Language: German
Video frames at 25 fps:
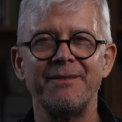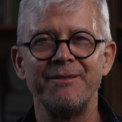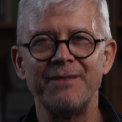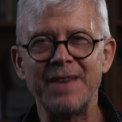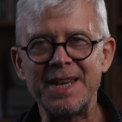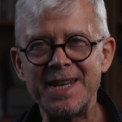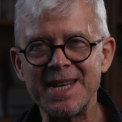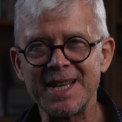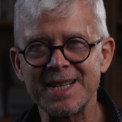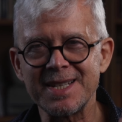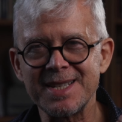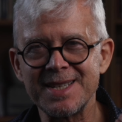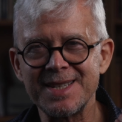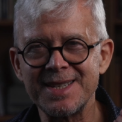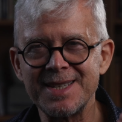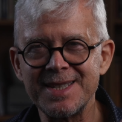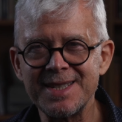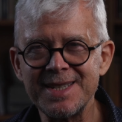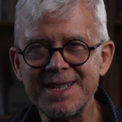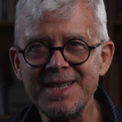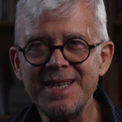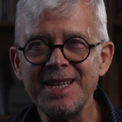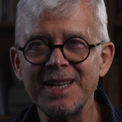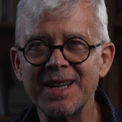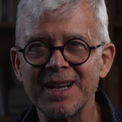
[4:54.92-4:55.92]
Wenn das
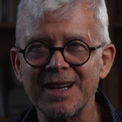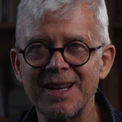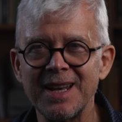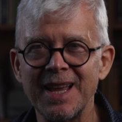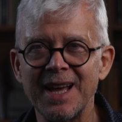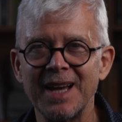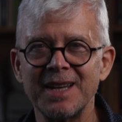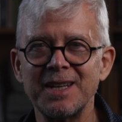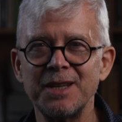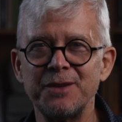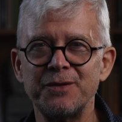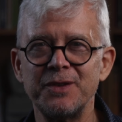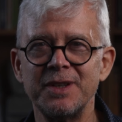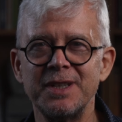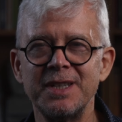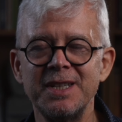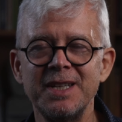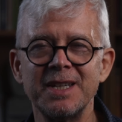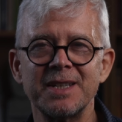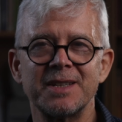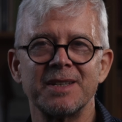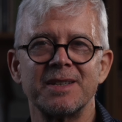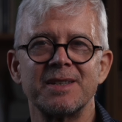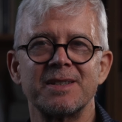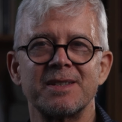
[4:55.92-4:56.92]
Ziel klar
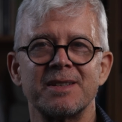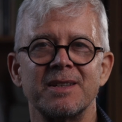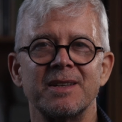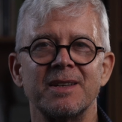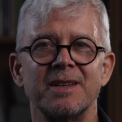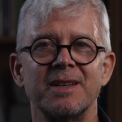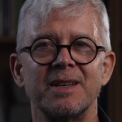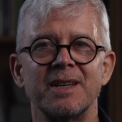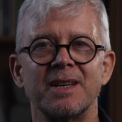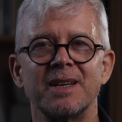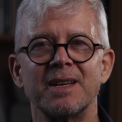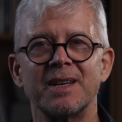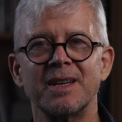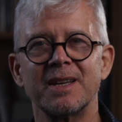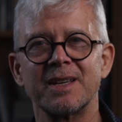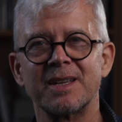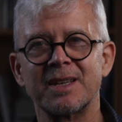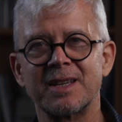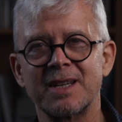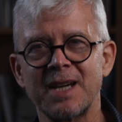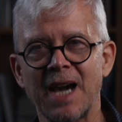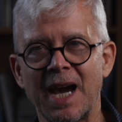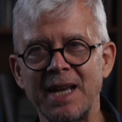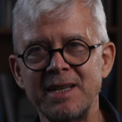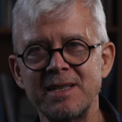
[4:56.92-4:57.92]
definiert ist,
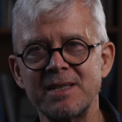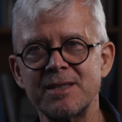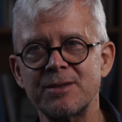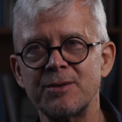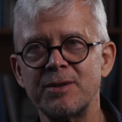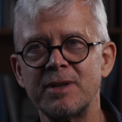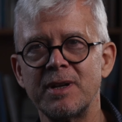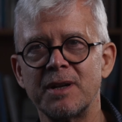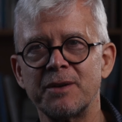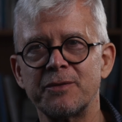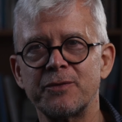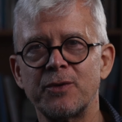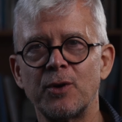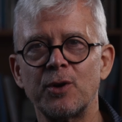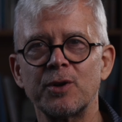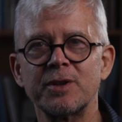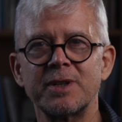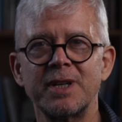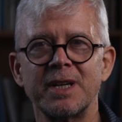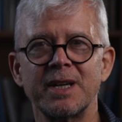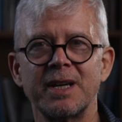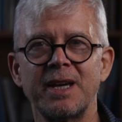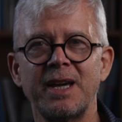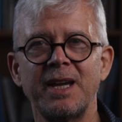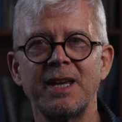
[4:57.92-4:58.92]
kannst du den Erfolg
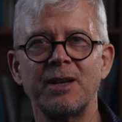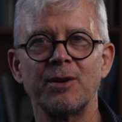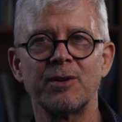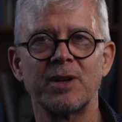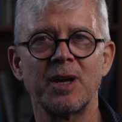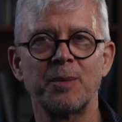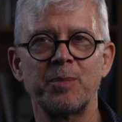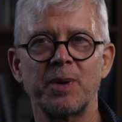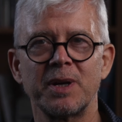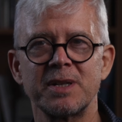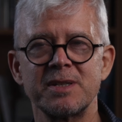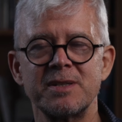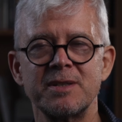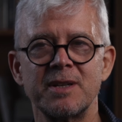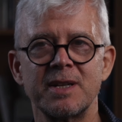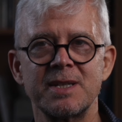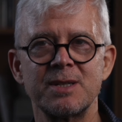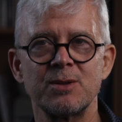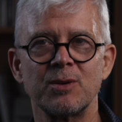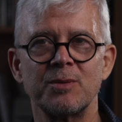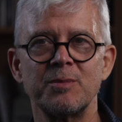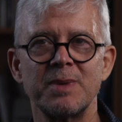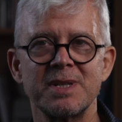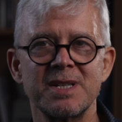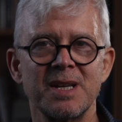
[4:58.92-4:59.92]
der Rede oder
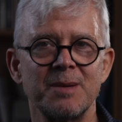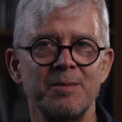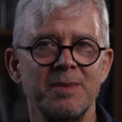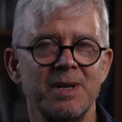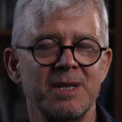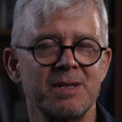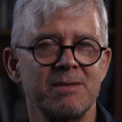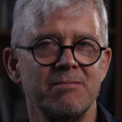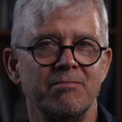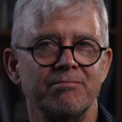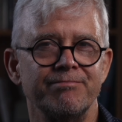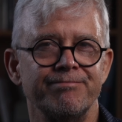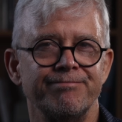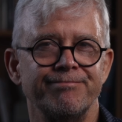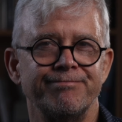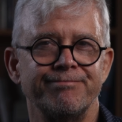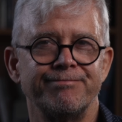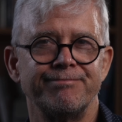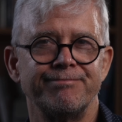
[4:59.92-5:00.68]
Präsentation besser messen.